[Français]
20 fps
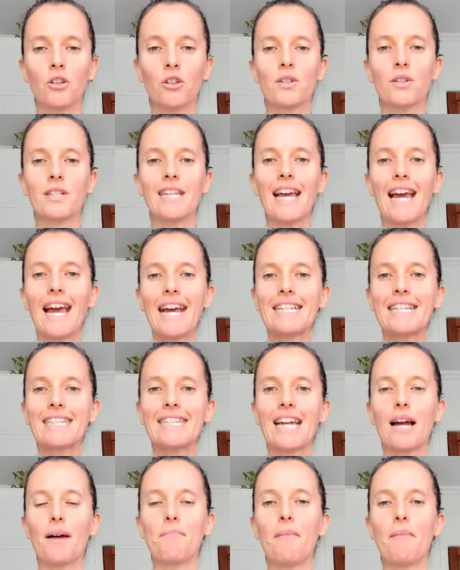Donc, c'est
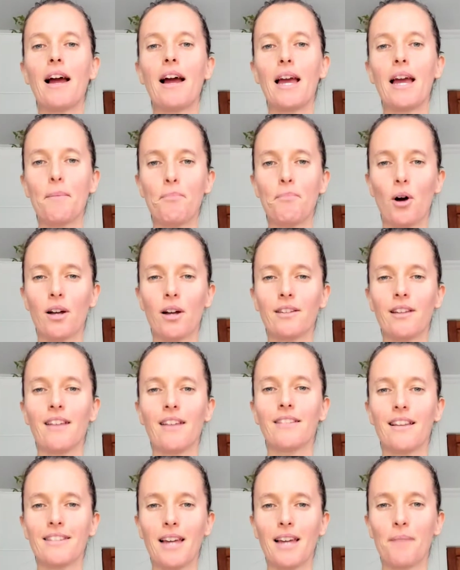extrêmement important
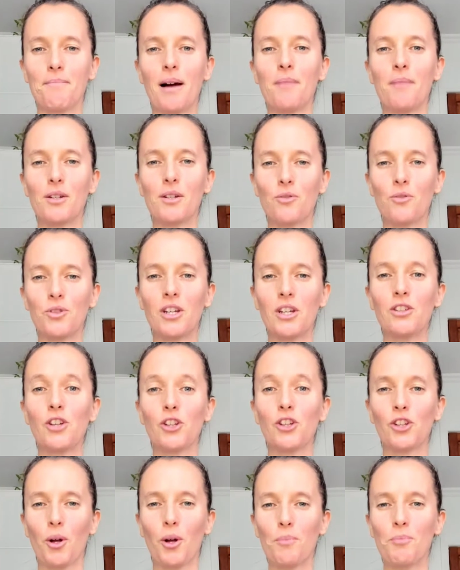d'être capable d'écouter
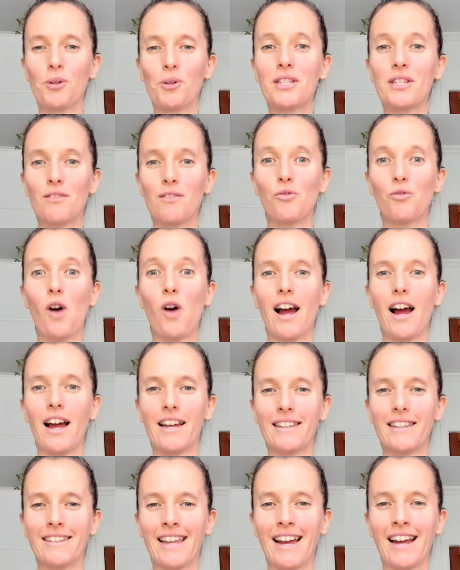notre petite voix
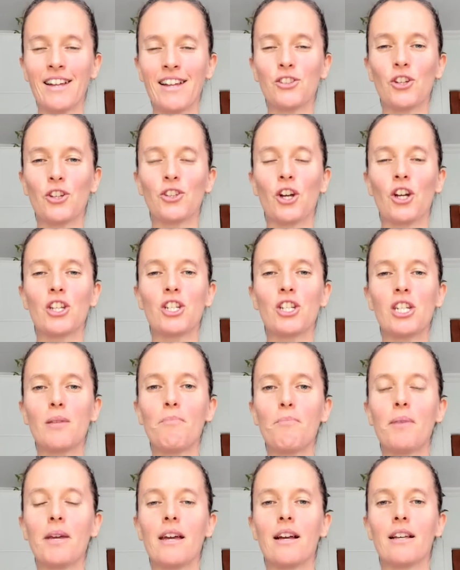interne, notre
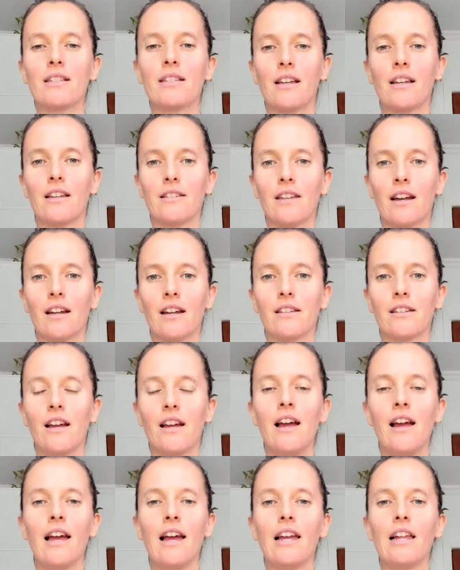GPS interne.
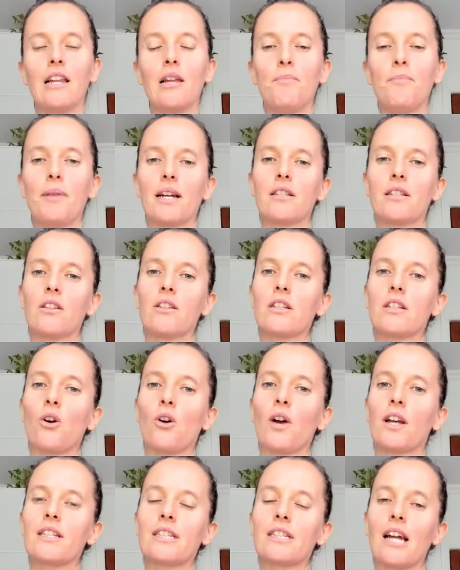Et les personnes qui
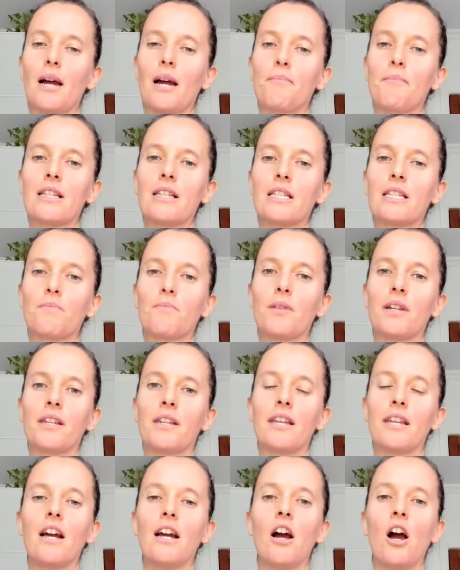sont extrêmement
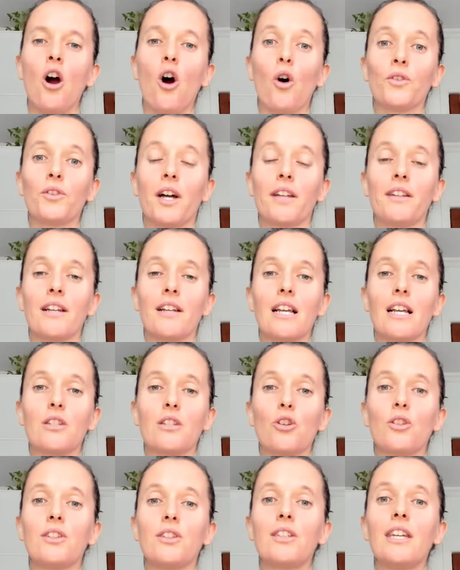disciplinées ont tendance à
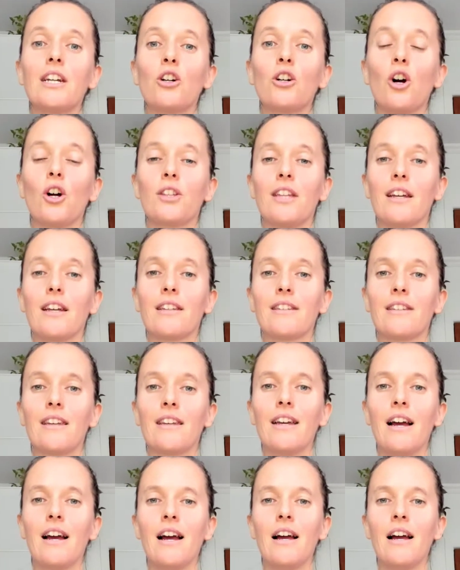se
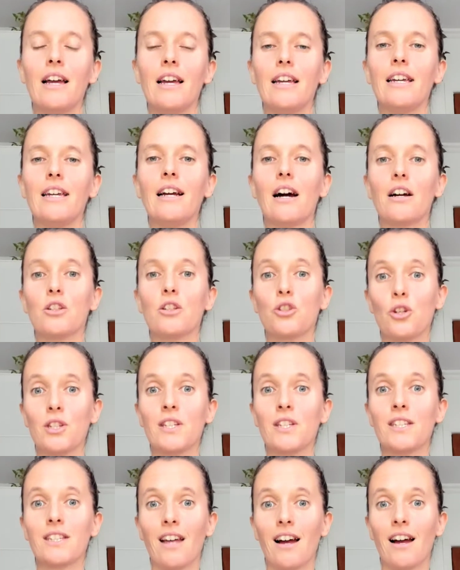déconnecter et en se
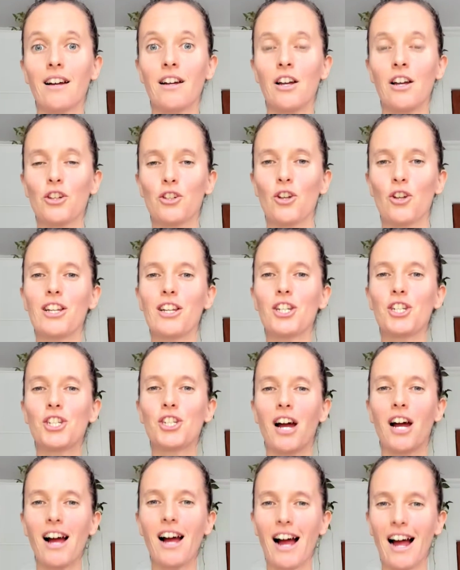disant que les
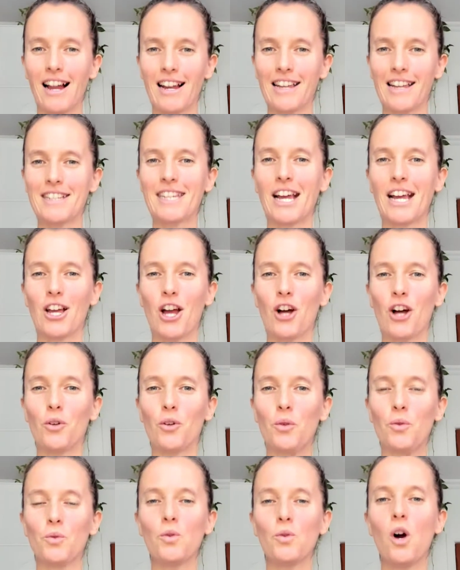gens à l'extérieur
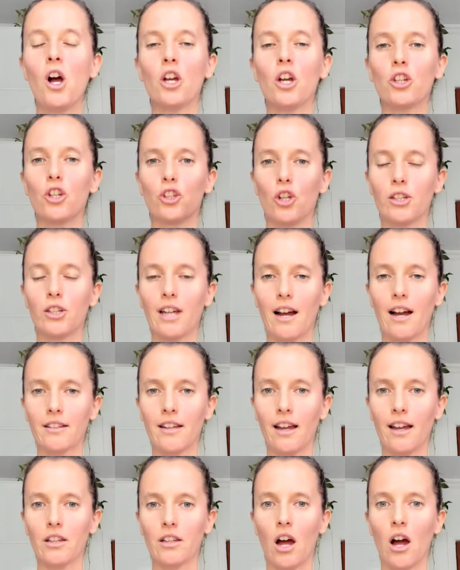de nous, que notre
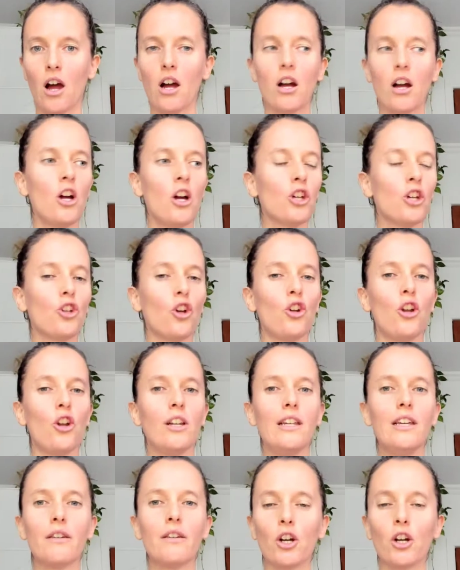entraîneur, que le
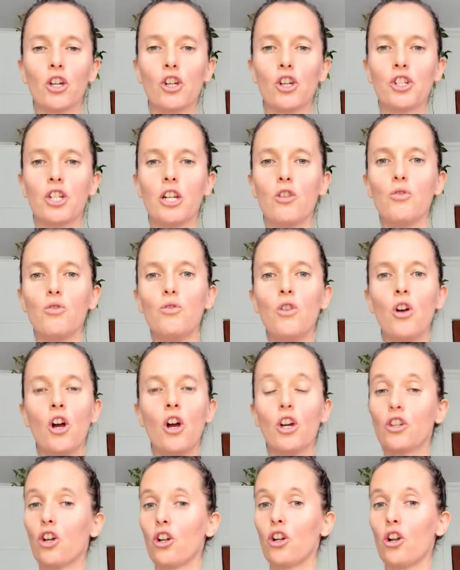livre que j'ai lu,
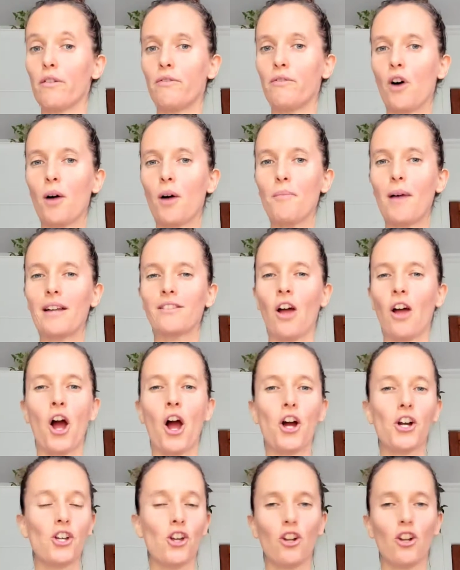que le
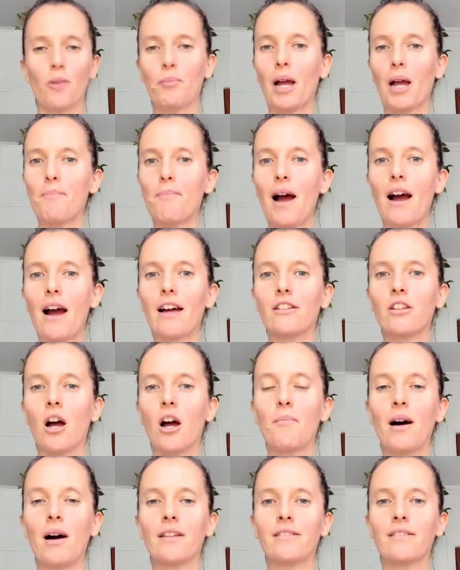formateur, que le
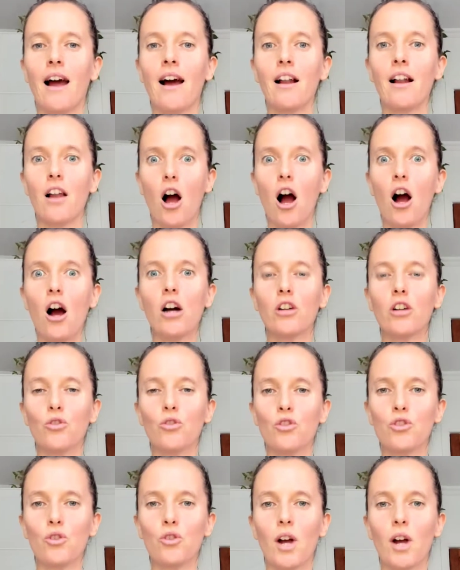préparateur mental a
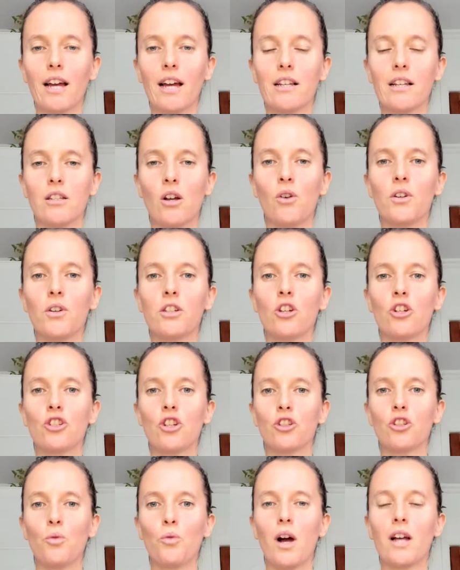toujours raison et que
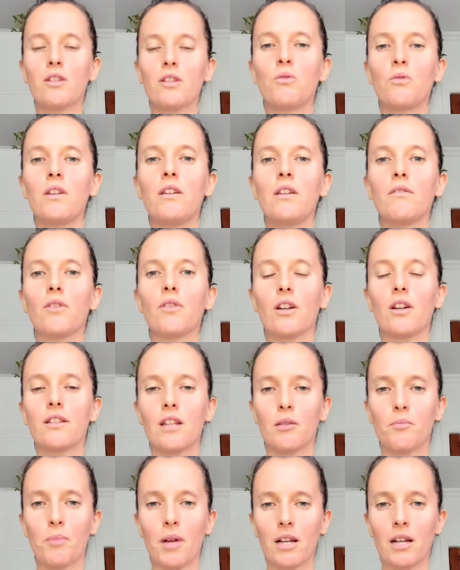je dois suivre
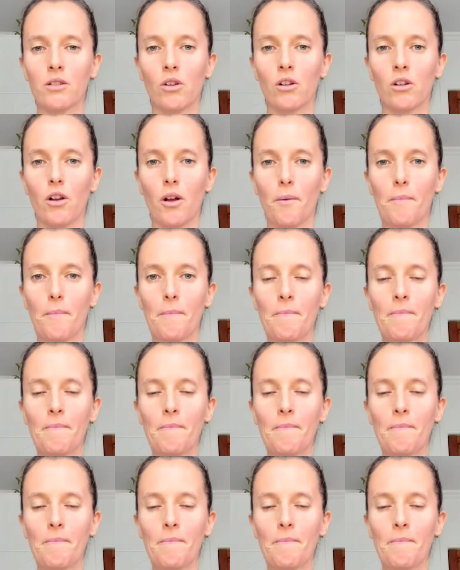cette personne-là.